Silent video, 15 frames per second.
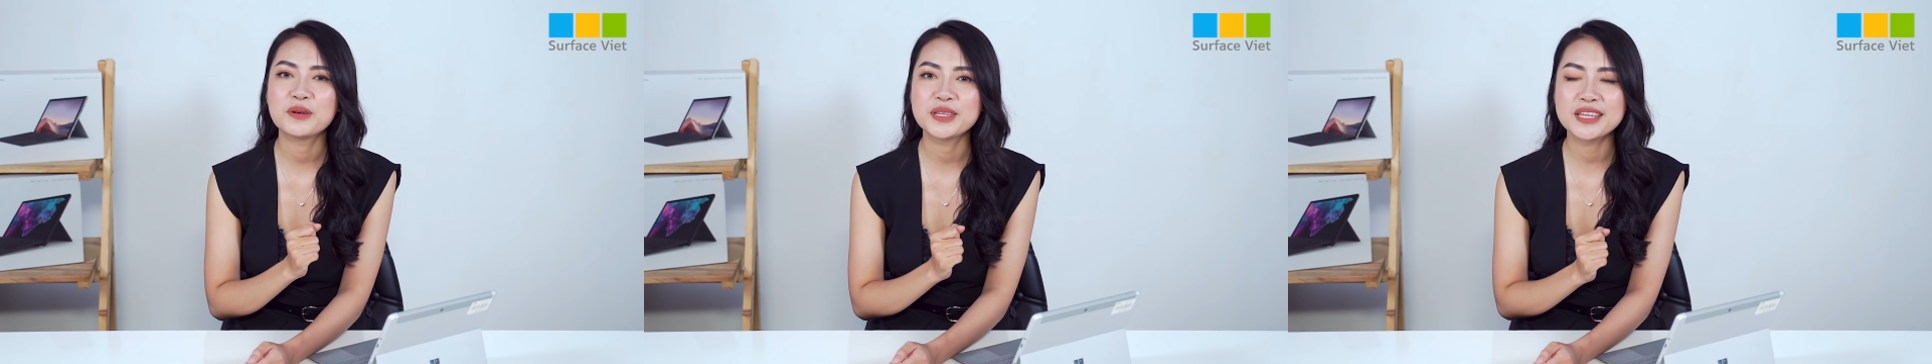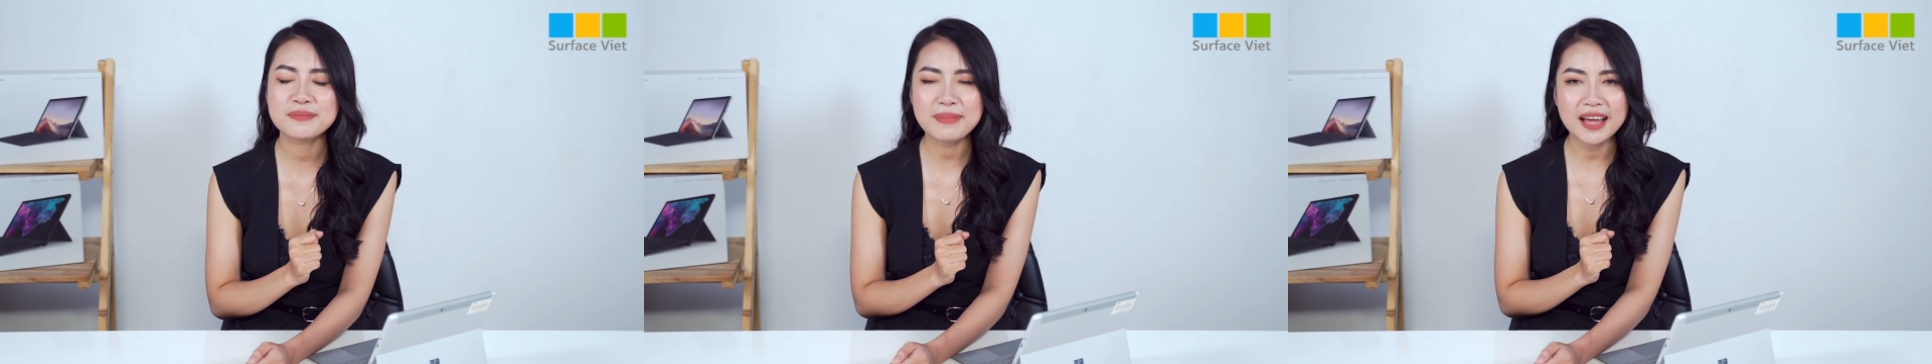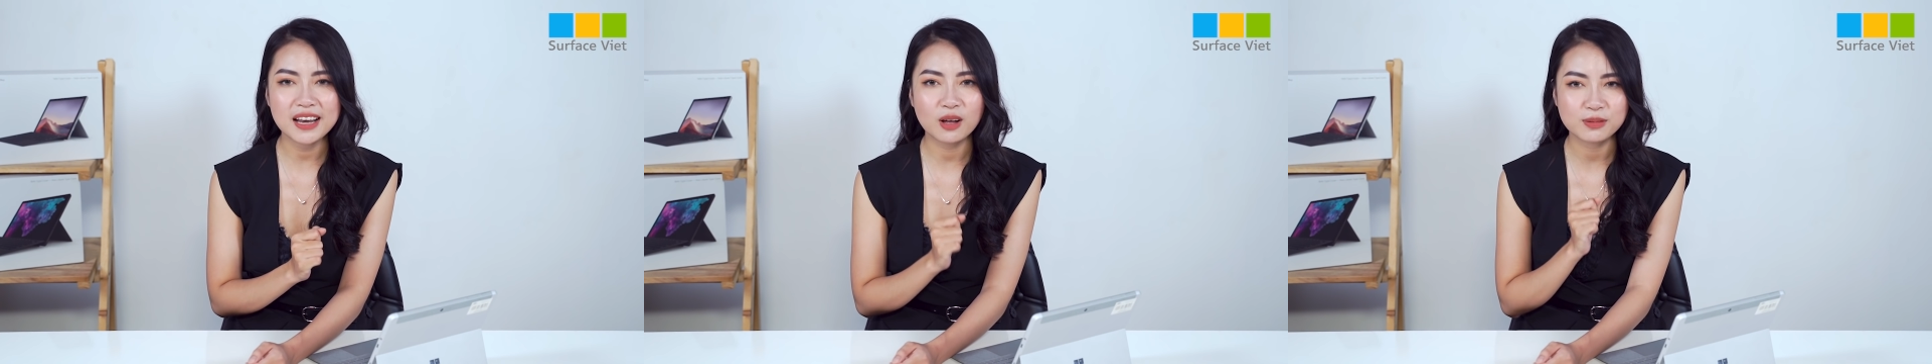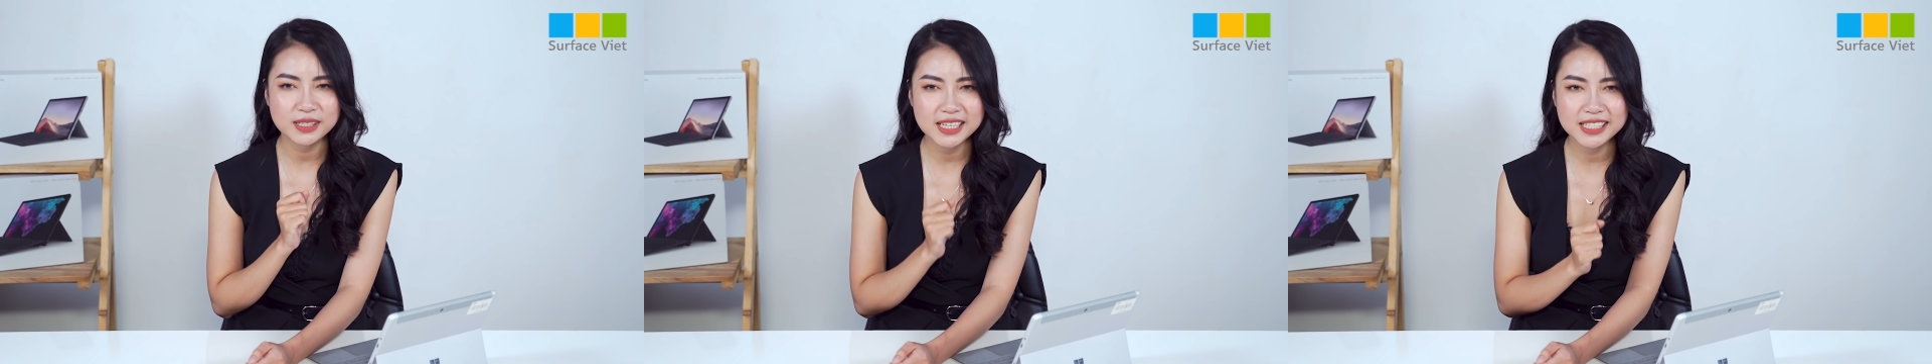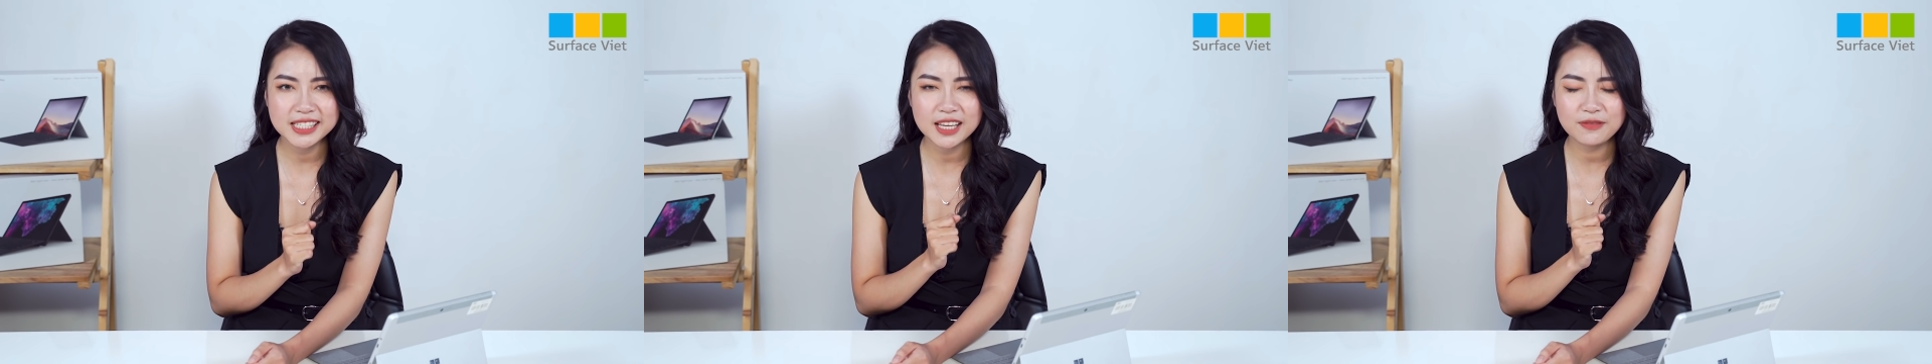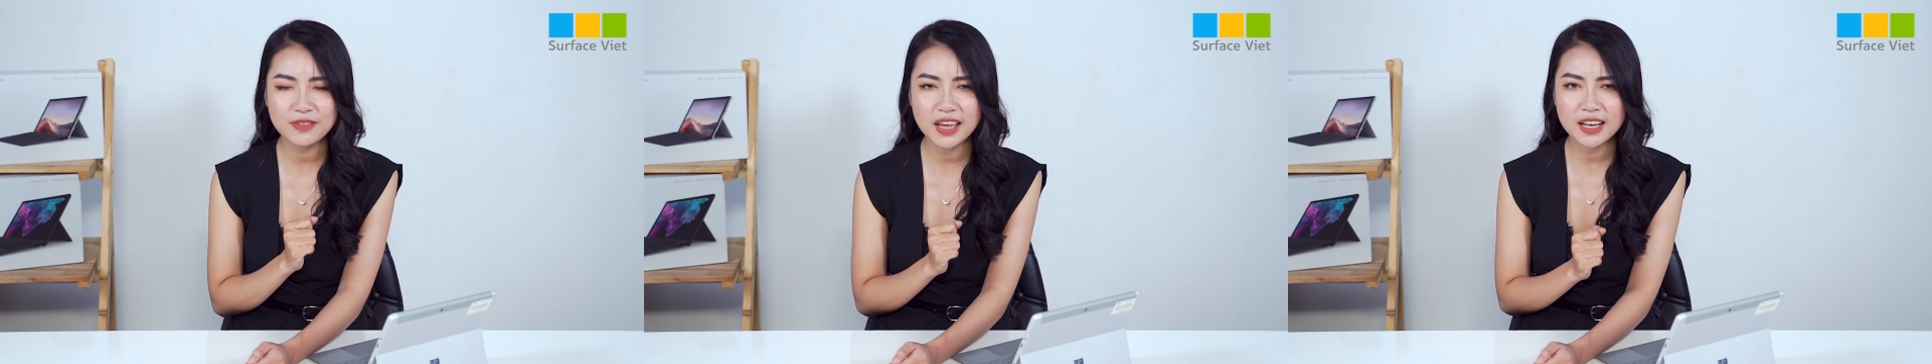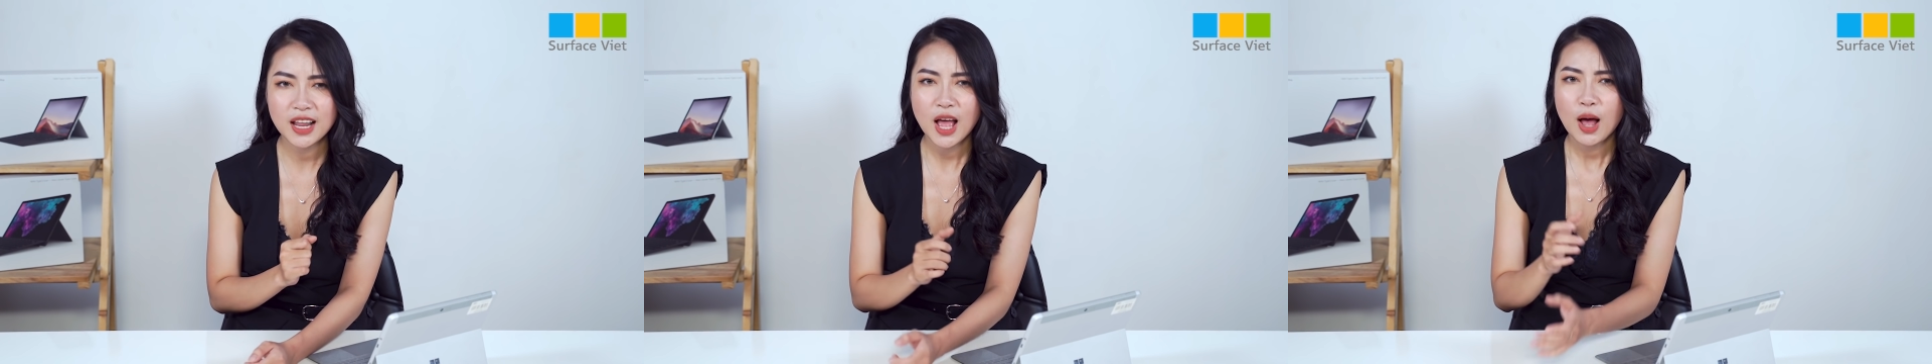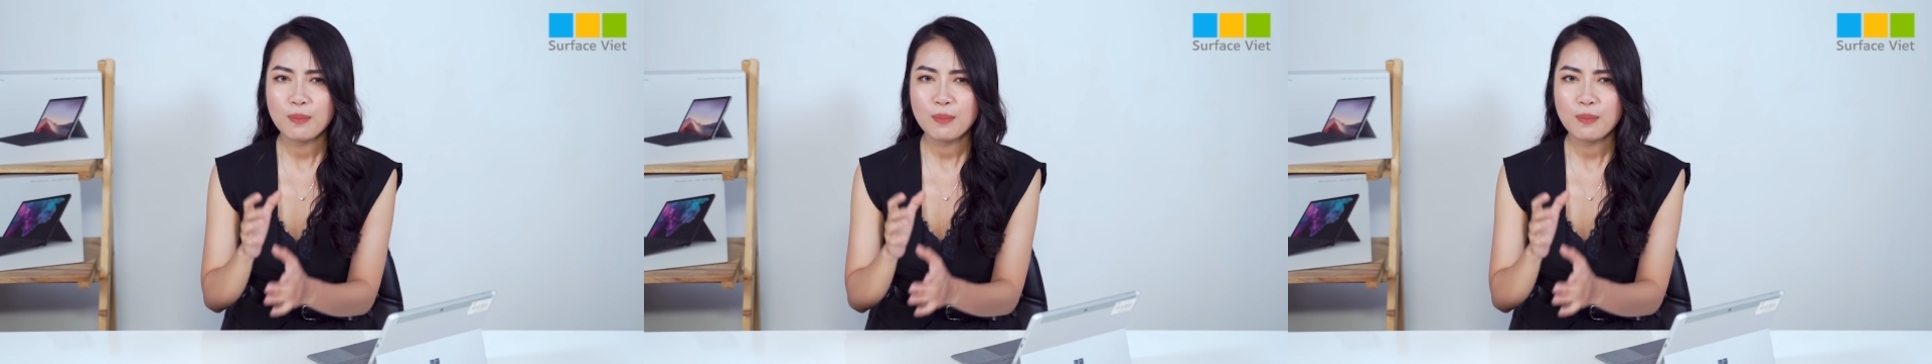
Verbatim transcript: với những bạn học sinh, sinh viên